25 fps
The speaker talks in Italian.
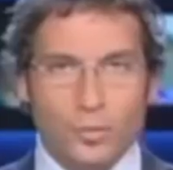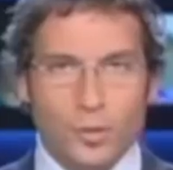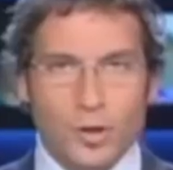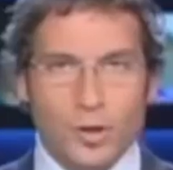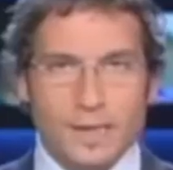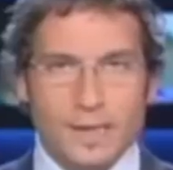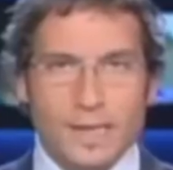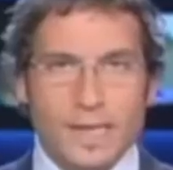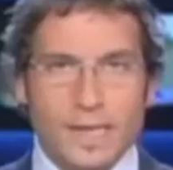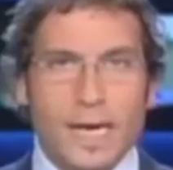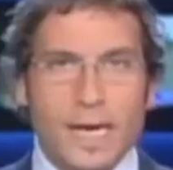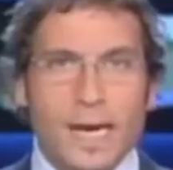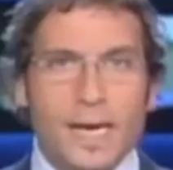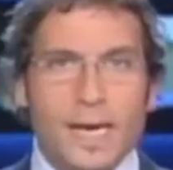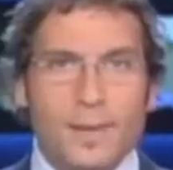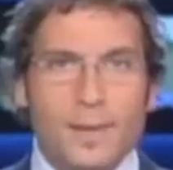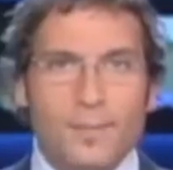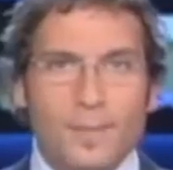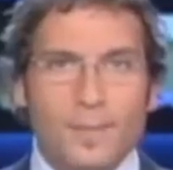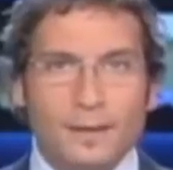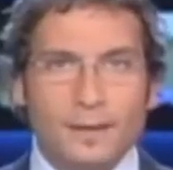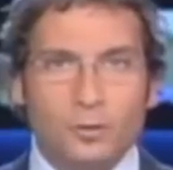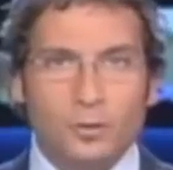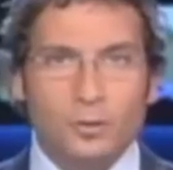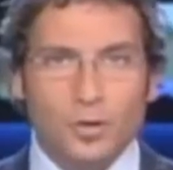buonasera e
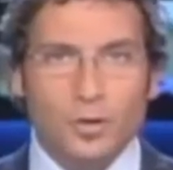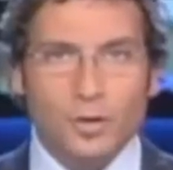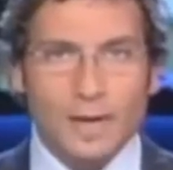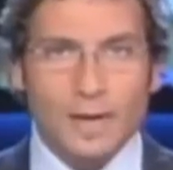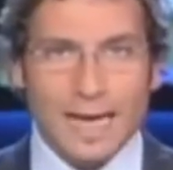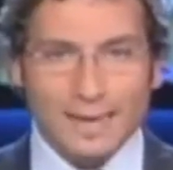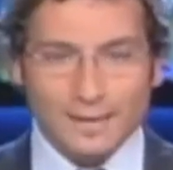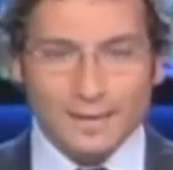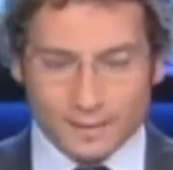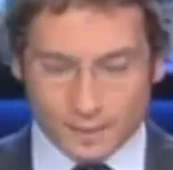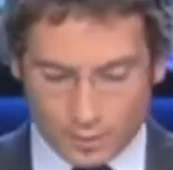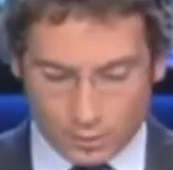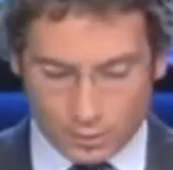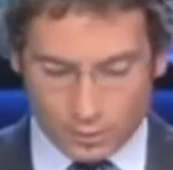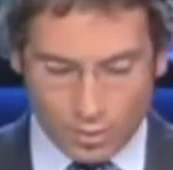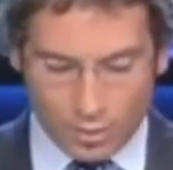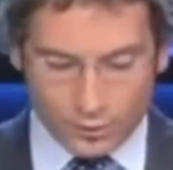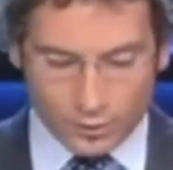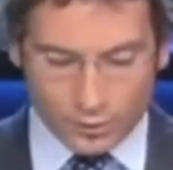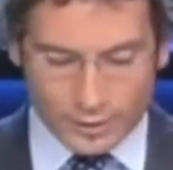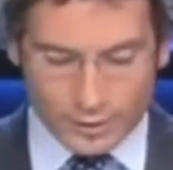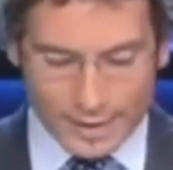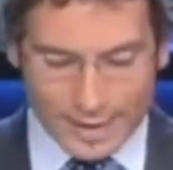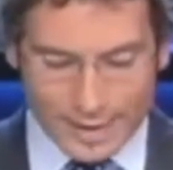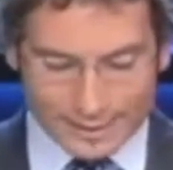bentornati di
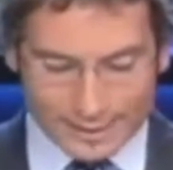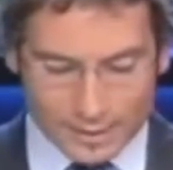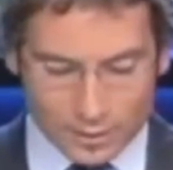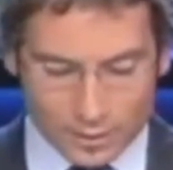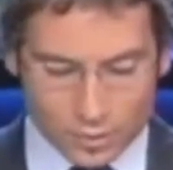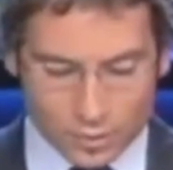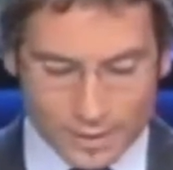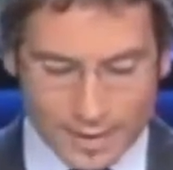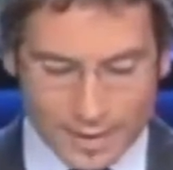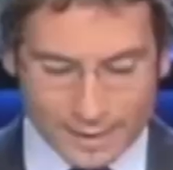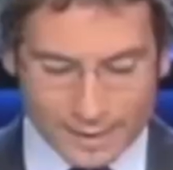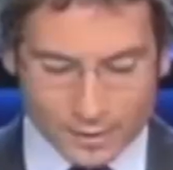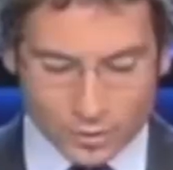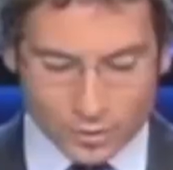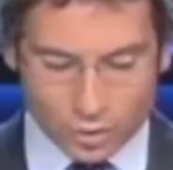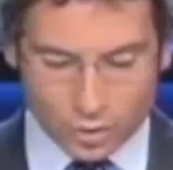nuovo in diretta su Skate